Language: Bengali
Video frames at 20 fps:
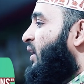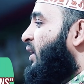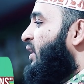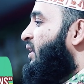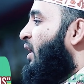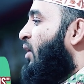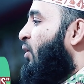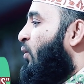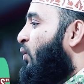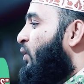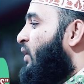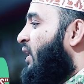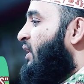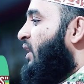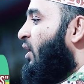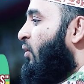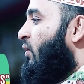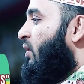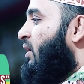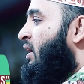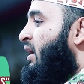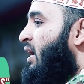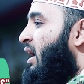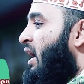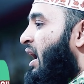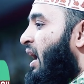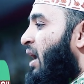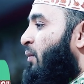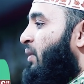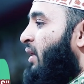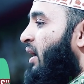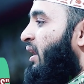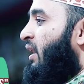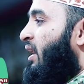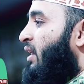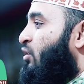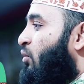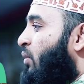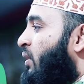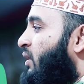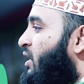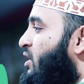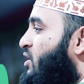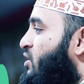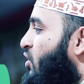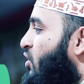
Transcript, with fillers: ওটা দাও ওটা দাও আমি আল্লাহ তোমাদের